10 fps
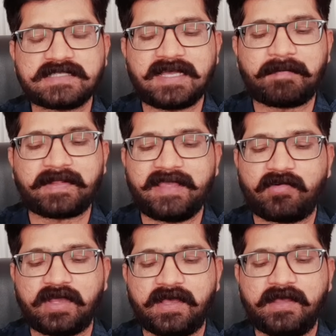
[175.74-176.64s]
సాంప్రదాయం
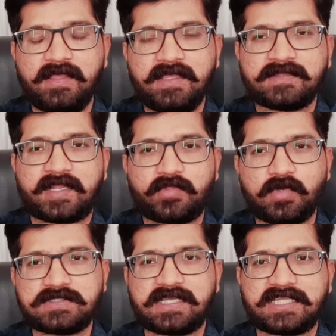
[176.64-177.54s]
ఒక తన
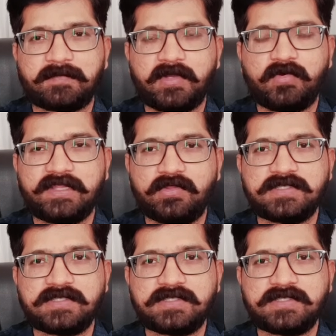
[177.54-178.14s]
దోస్త్ గతంలో ఉండే